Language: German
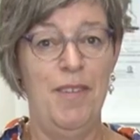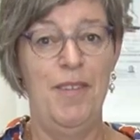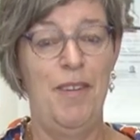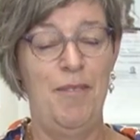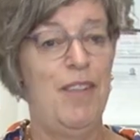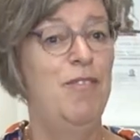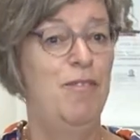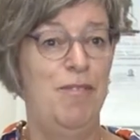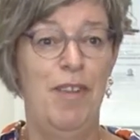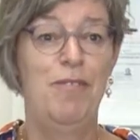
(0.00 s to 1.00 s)
Ja,
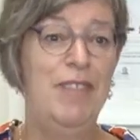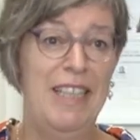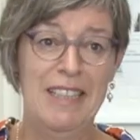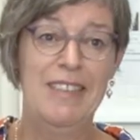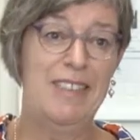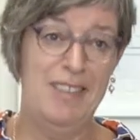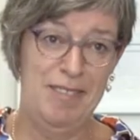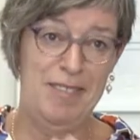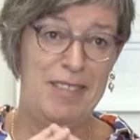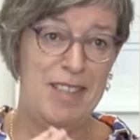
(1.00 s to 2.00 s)
wenn während
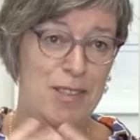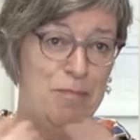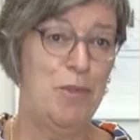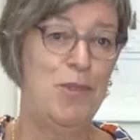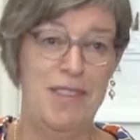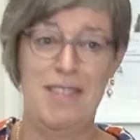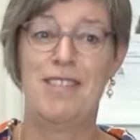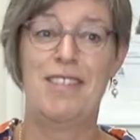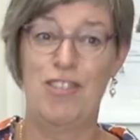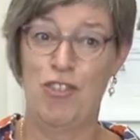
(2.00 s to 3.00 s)
des
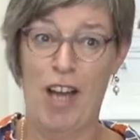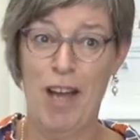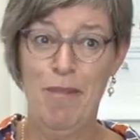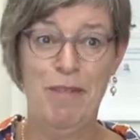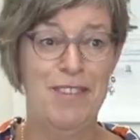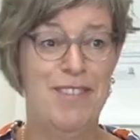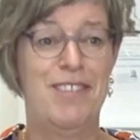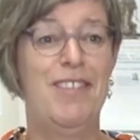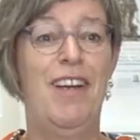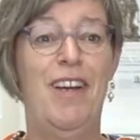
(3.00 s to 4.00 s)
Prozesses des
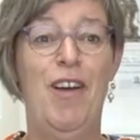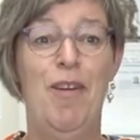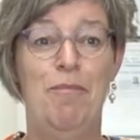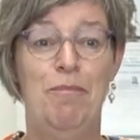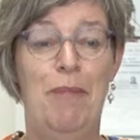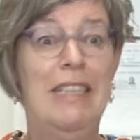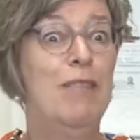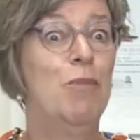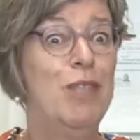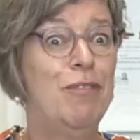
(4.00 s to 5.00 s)
Schreibens ähm, mal die
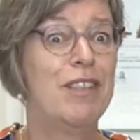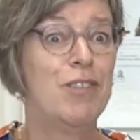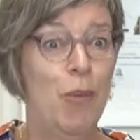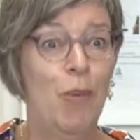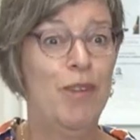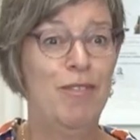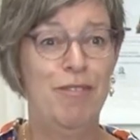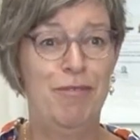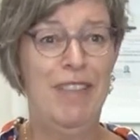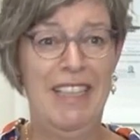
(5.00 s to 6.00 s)
Motivation
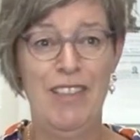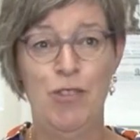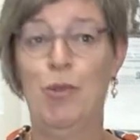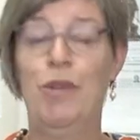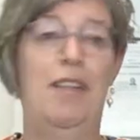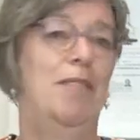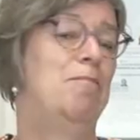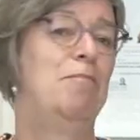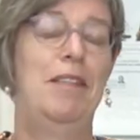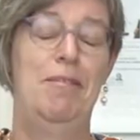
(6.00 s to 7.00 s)
fehlt oder
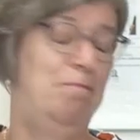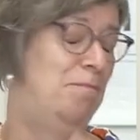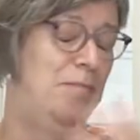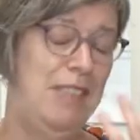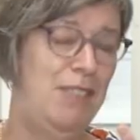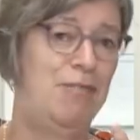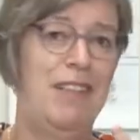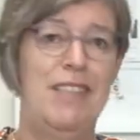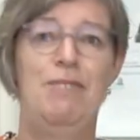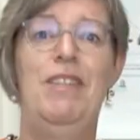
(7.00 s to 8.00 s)
man nicht
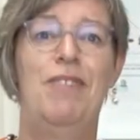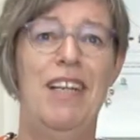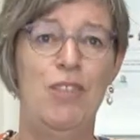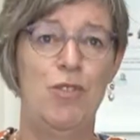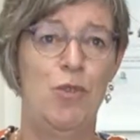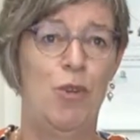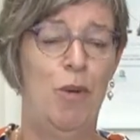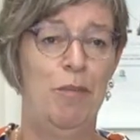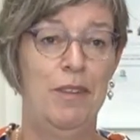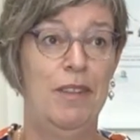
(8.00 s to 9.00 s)
weiß, wie
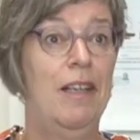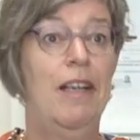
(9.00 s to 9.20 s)
weiterzukommen,